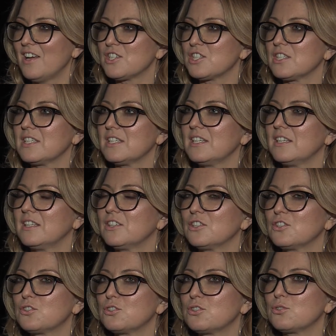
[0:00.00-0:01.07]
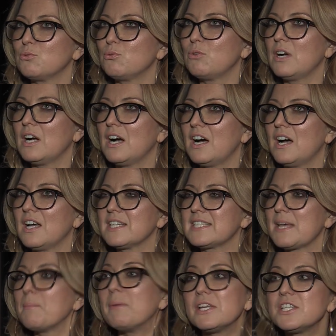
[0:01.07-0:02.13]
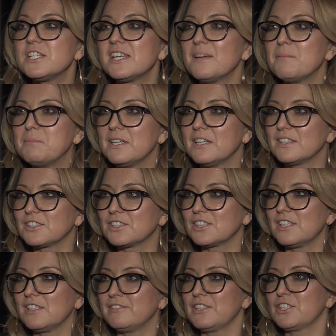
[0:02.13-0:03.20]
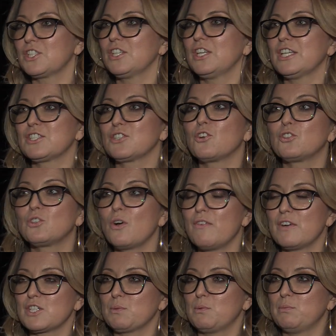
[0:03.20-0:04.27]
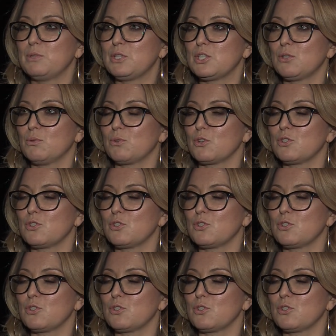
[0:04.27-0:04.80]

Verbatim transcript: że szuka samej siebie, że wie, że nie jest gotowa, żeby być z tą